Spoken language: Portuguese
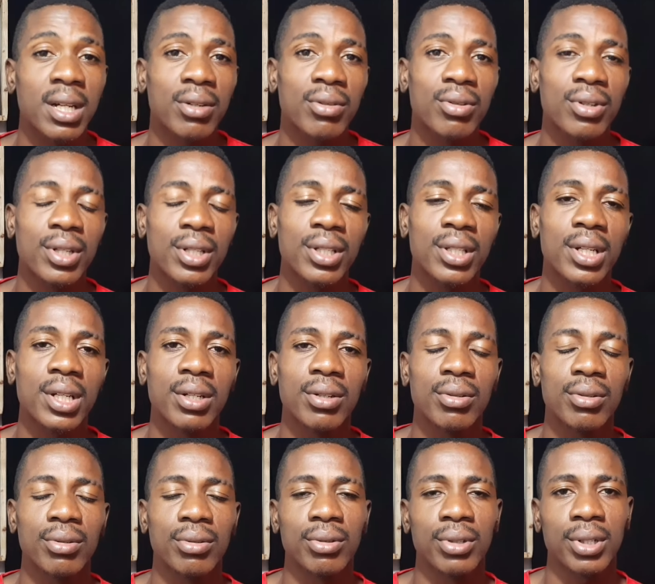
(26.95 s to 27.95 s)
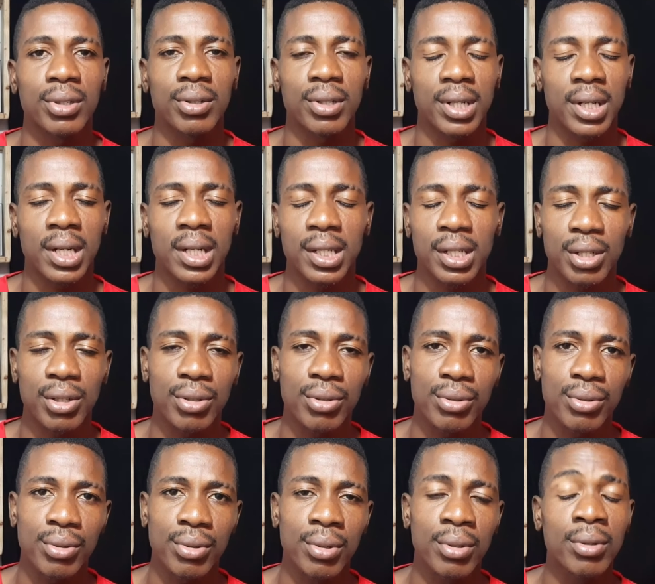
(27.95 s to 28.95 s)
acontecendo no Rio Grande do
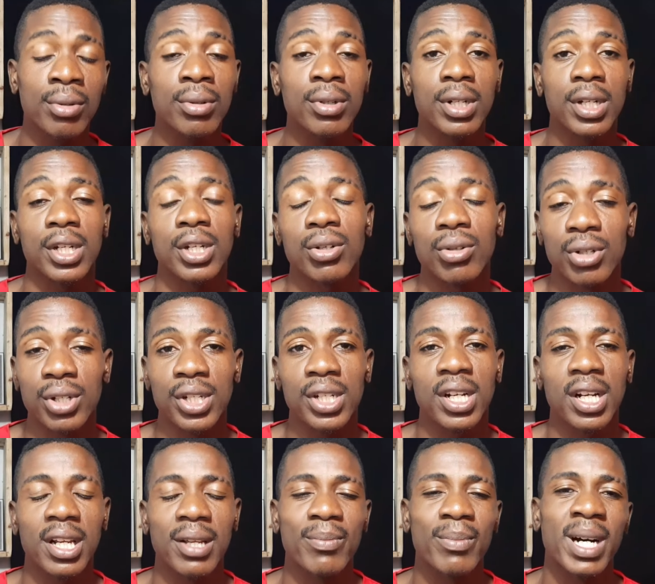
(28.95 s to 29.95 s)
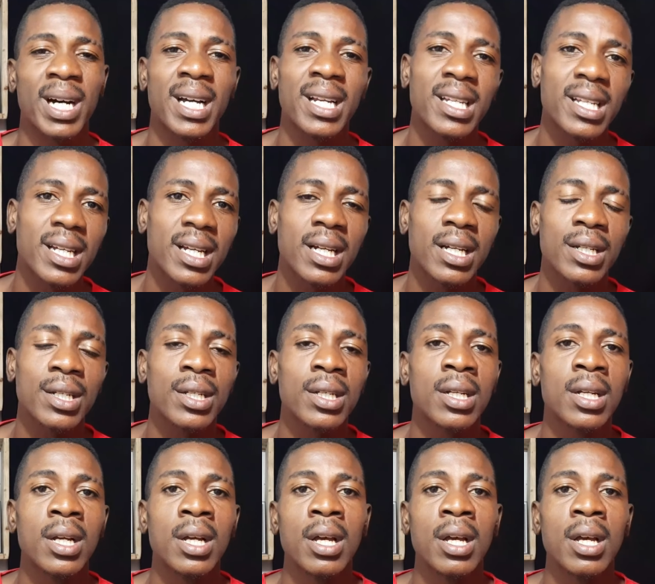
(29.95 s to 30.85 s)
Sul, questões climáticas,